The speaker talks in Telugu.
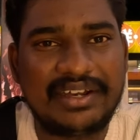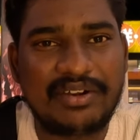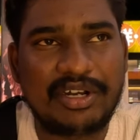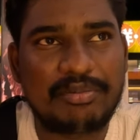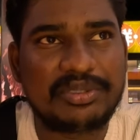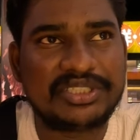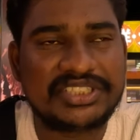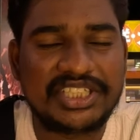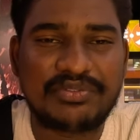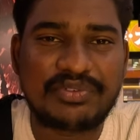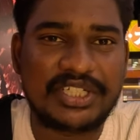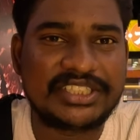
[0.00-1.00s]
డెవలప్డ్
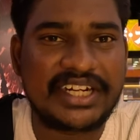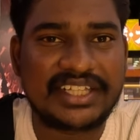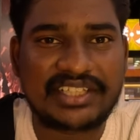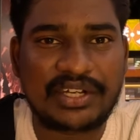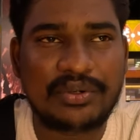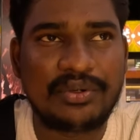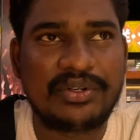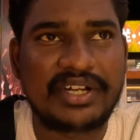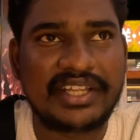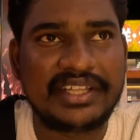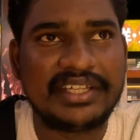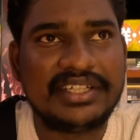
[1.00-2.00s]
స్ట్రీట్ ఫుడ్లు చాలా తక్కువ
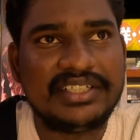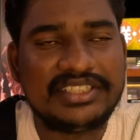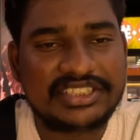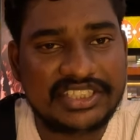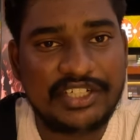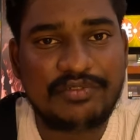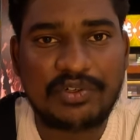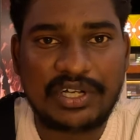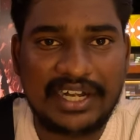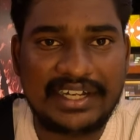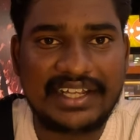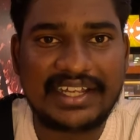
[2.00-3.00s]
ఉంటుంది స్ట్రీట్
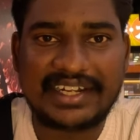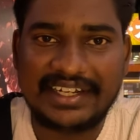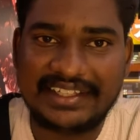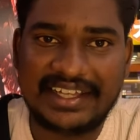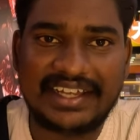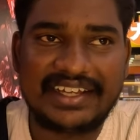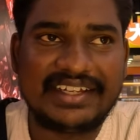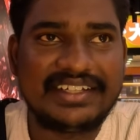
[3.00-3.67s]
ఫుడ్లు అంటే ఇక్కడ ఇదే